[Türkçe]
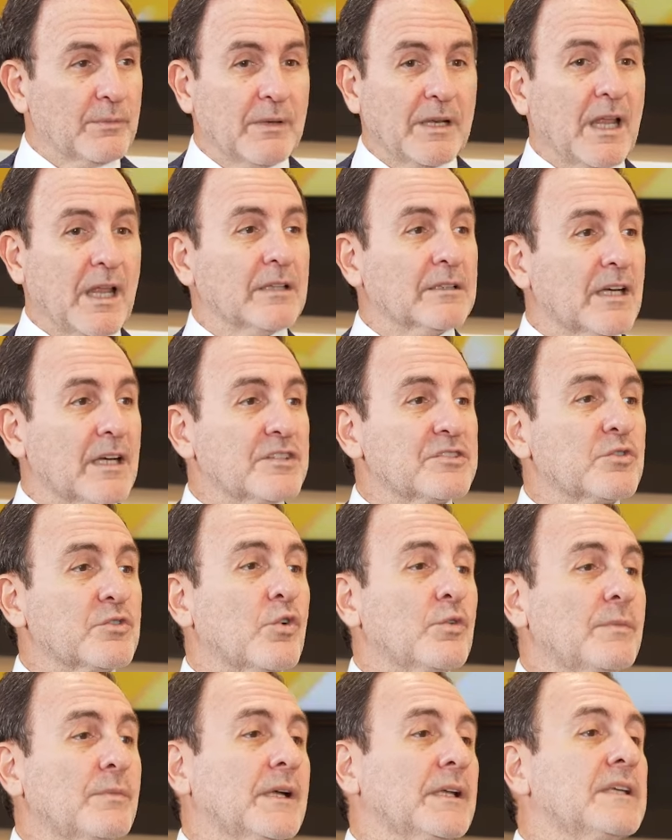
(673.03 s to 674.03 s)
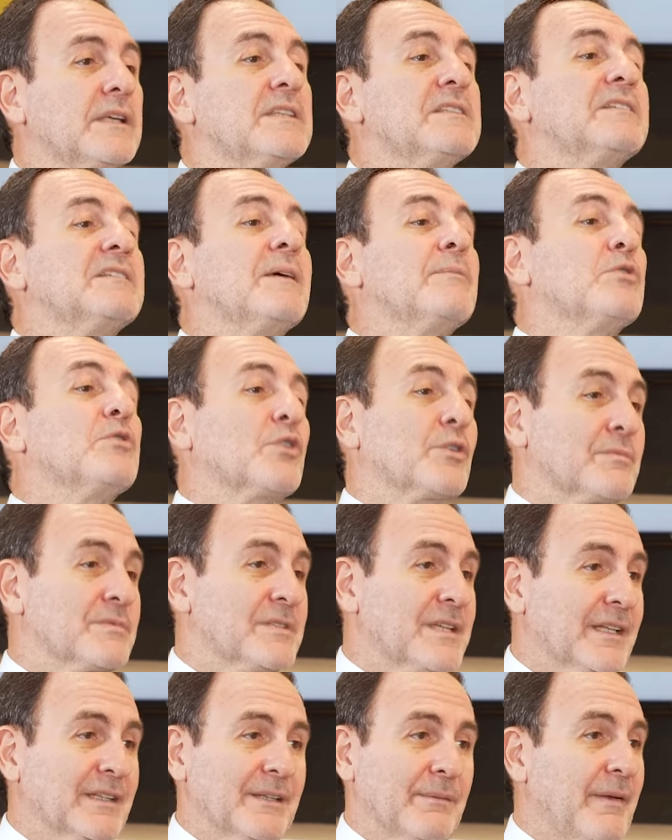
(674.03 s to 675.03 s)
ben halka açık olmak istemiyorum
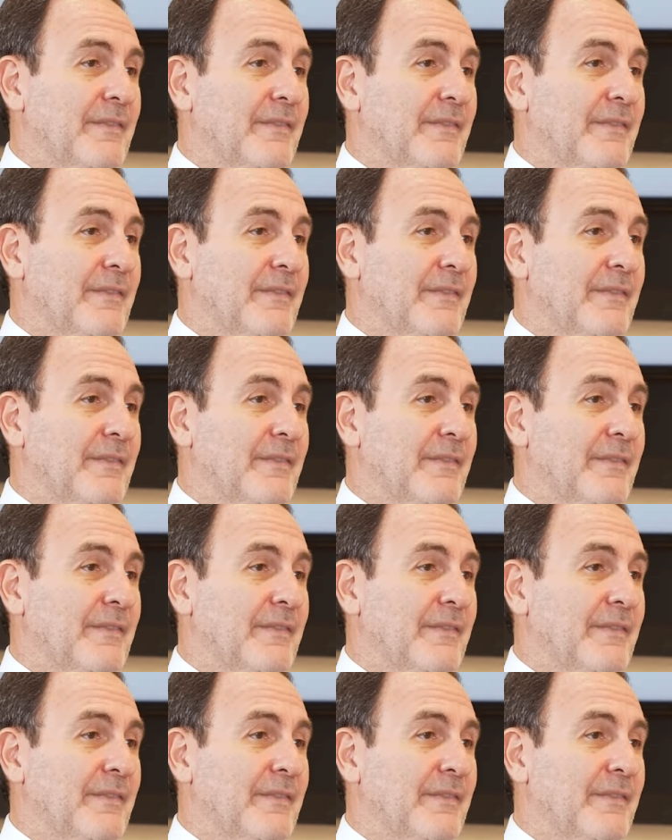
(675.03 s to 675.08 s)
zaten.